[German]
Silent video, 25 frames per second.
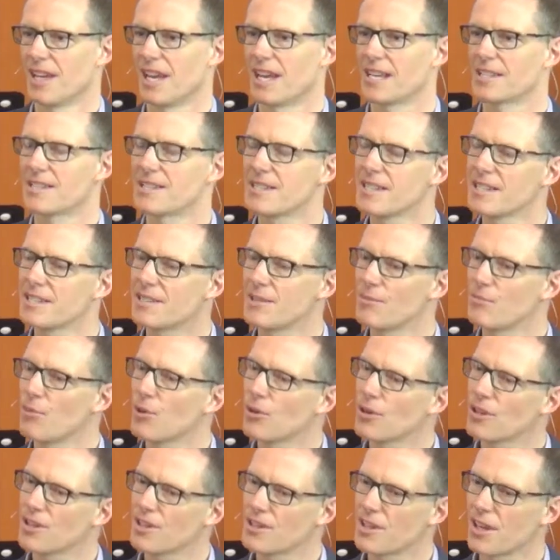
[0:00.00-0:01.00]
Er sieht eine
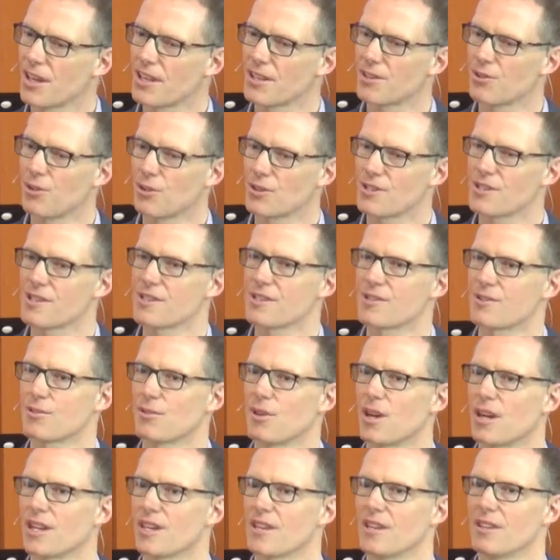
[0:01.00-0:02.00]
Möglichkeit Gottes
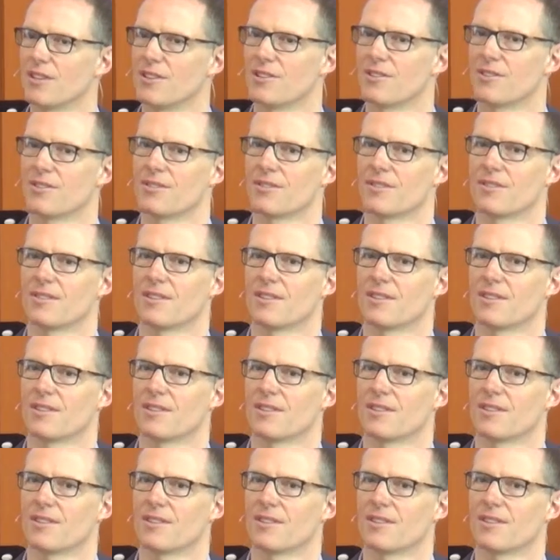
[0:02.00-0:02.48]
zu handeln.